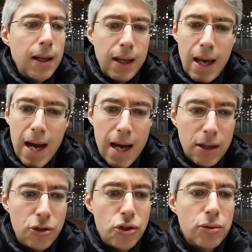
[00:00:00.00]
che ha,
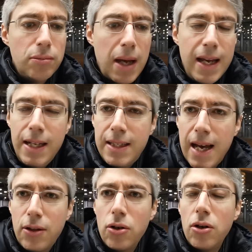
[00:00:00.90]
ha
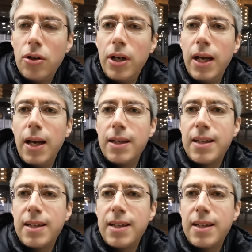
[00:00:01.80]
iniziato con eh,